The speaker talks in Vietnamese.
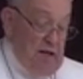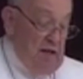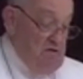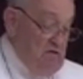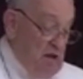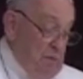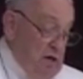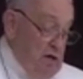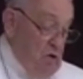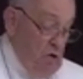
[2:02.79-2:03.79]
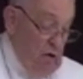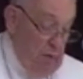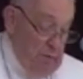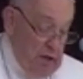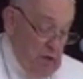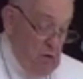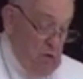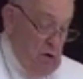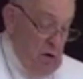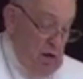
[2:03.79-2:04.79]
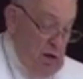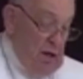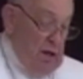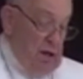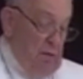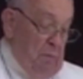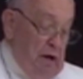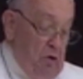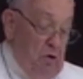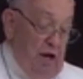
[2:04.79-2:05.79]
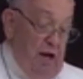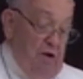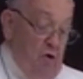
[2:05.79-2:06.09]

họ không nhận ra rằng đây chỉ là một phương tiện